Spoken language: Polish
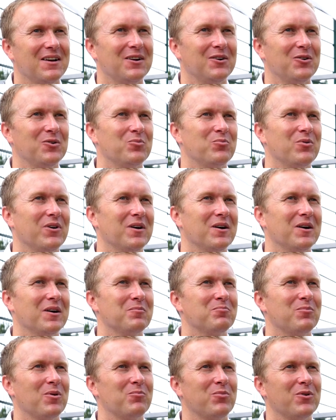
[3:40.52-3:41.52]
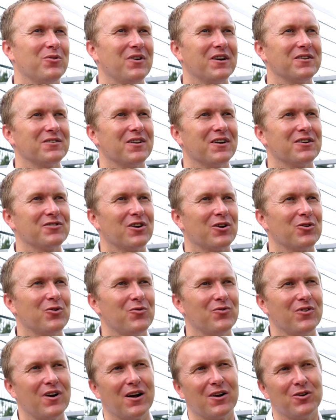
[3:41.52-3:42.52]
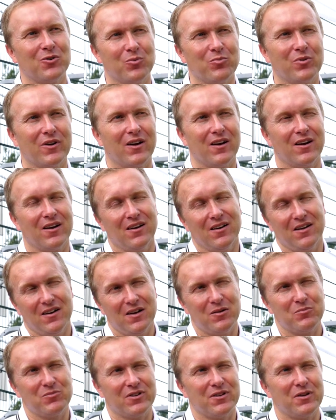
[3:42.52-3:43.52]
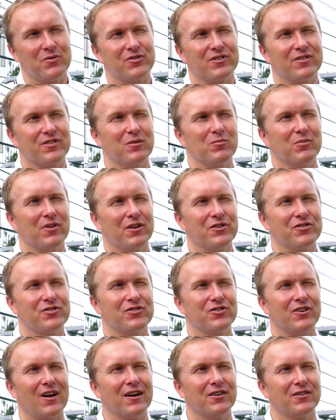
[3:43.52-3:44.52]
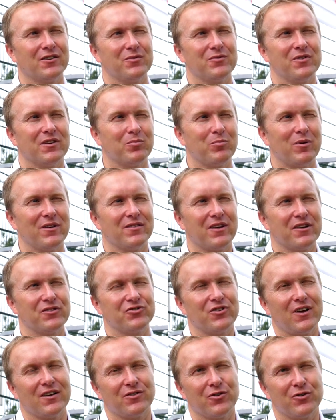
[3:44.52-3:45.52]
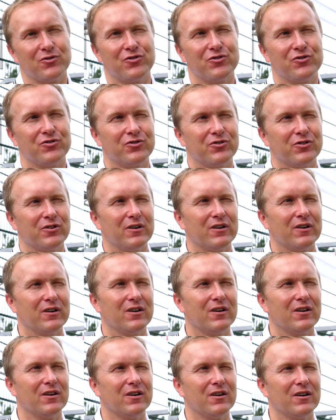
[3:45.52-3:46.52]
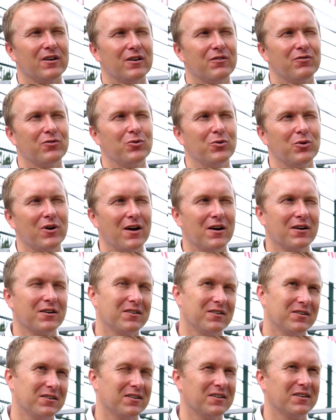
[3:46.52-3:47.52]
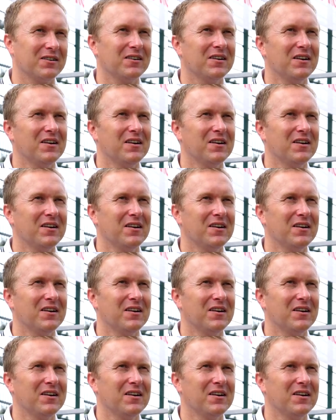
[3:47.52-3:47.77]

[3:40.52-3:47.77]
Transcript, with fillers: lubię popływać na żaglówkach, lubię przede wszystkim też aktywnie spędzać czas, chodzić e, w górach, e,